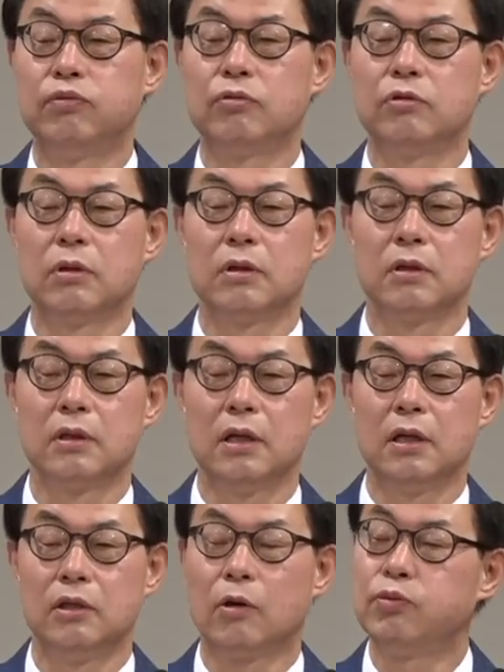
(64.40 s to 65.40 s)
붓고
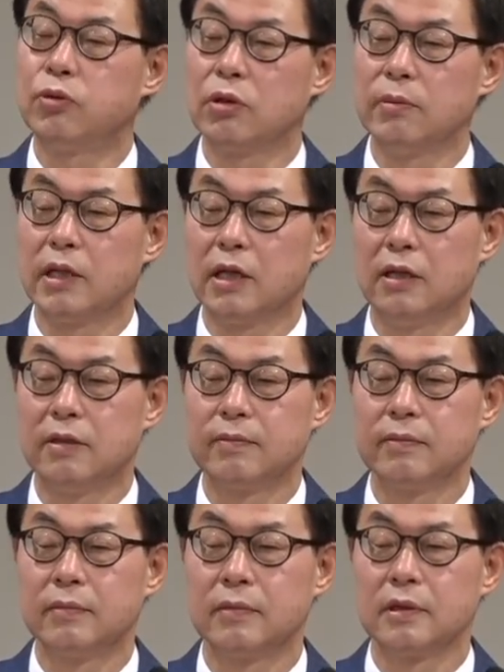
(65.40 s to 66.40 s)
그러는데 역부족입니다.
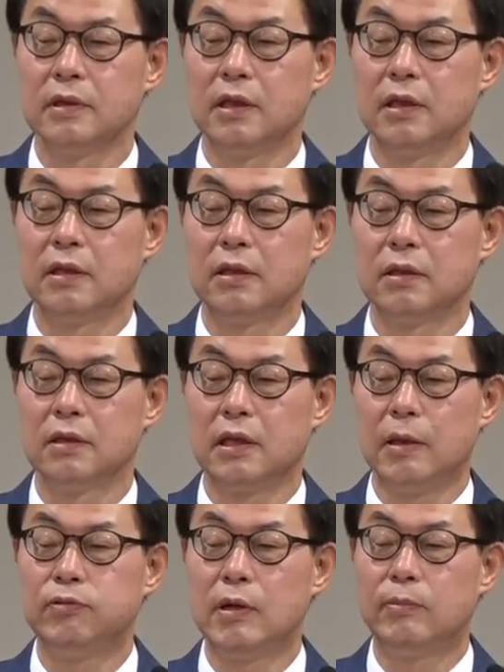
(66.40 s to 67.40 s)
근데
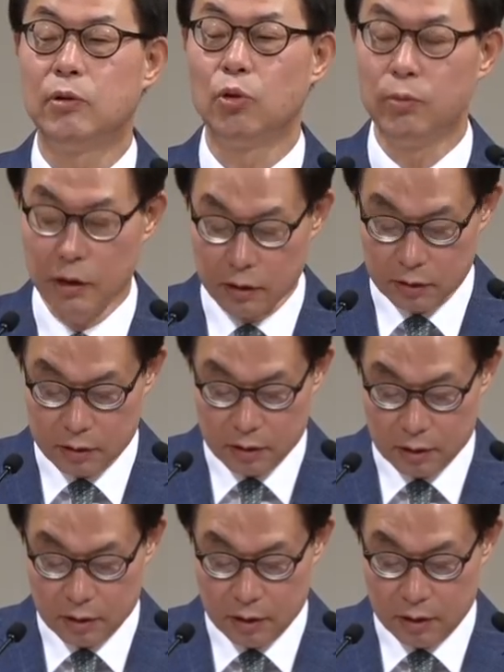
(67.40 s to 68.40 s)
태풍 한번
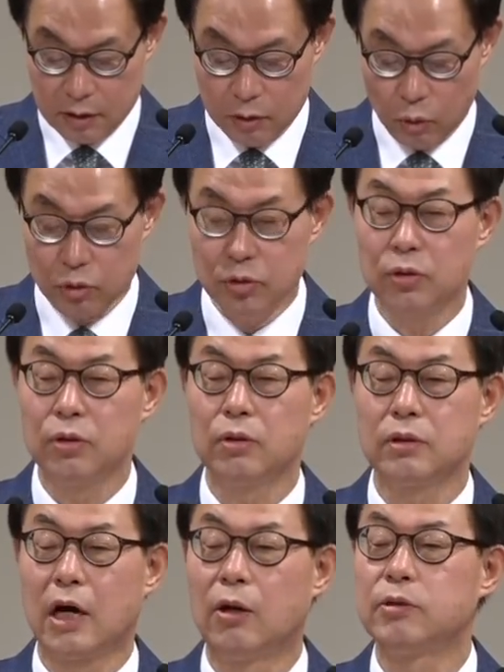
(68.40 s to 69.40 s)
오면
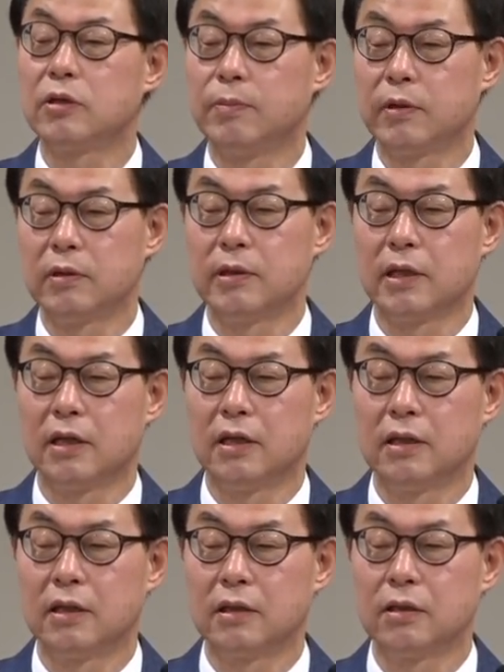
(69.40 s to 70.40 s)
녹조 다 없어져
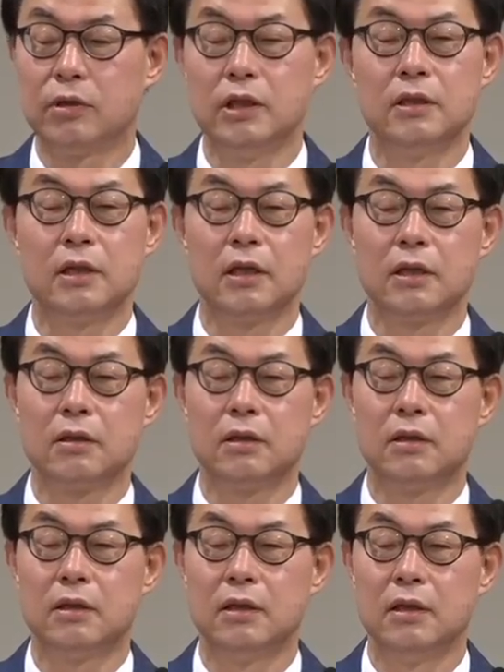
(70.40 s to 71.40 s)
버립니다. 그래서 우리
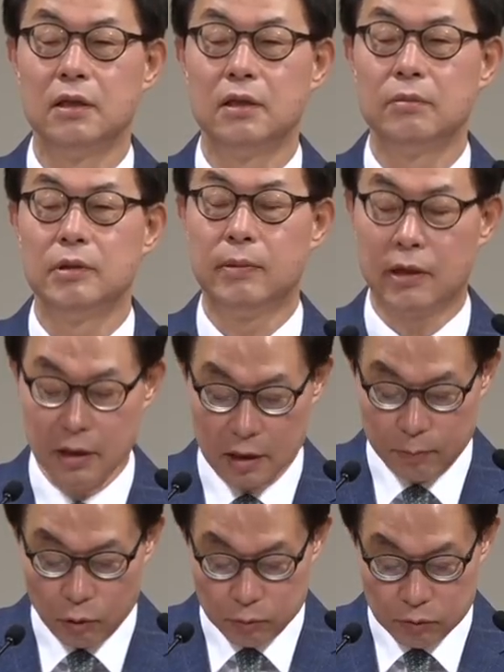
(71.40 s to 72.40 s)
인생에서
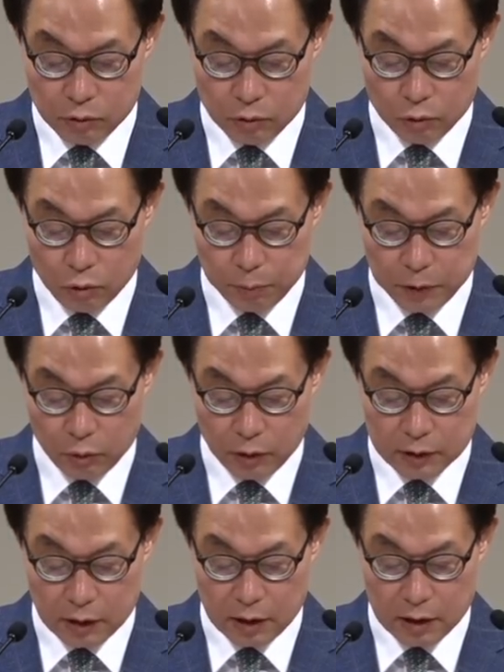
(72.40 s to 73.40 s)
비바람과 폭풍도 꼭
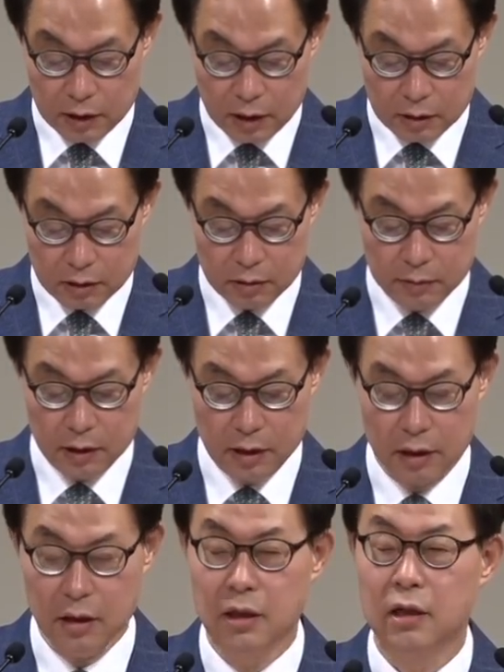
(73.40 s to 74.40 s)
필요하다라는
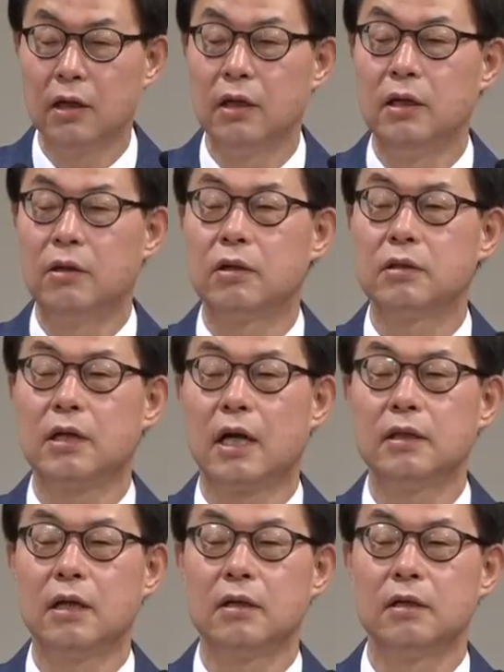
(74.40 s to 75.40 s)
것입니다. 이런 것을
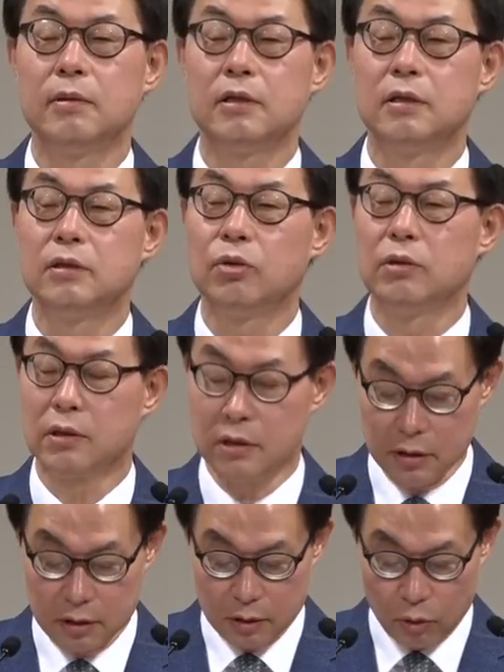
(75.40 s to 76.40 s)
안다 그러면
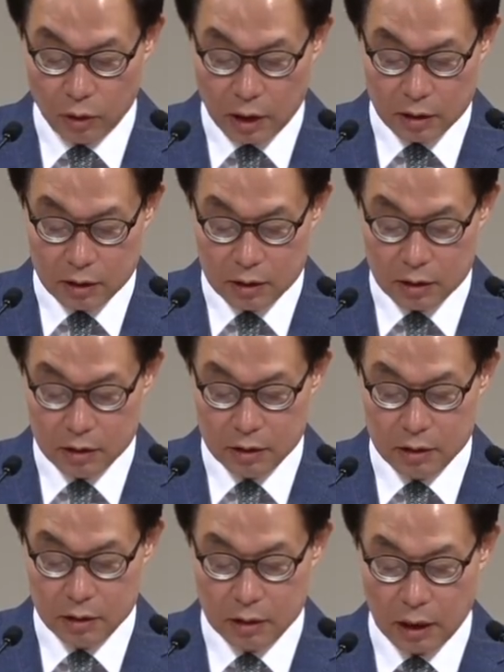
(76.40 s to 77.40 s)
그리스도인들은 고난을
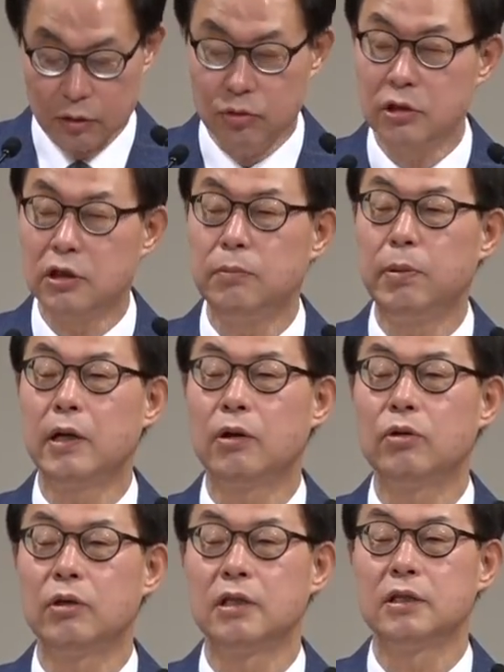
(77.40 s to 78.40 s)
단순히
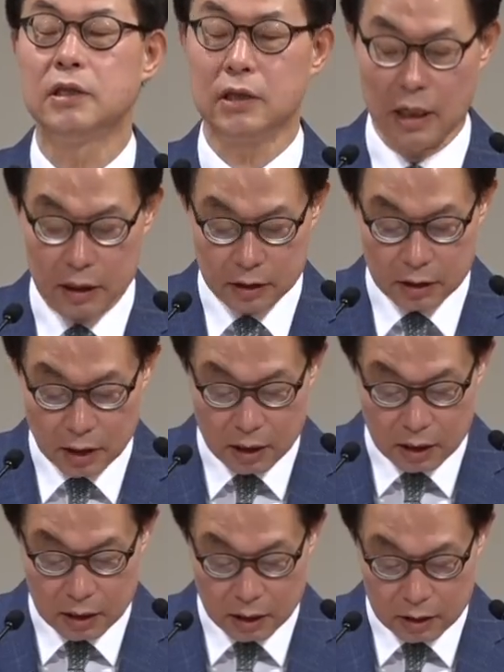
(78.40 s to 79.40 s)
실패라고 여기지
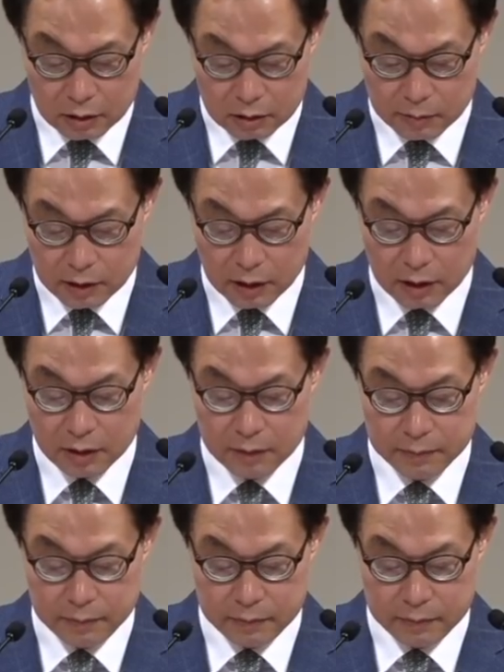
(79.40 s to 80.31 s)
않는다라는 것입니다.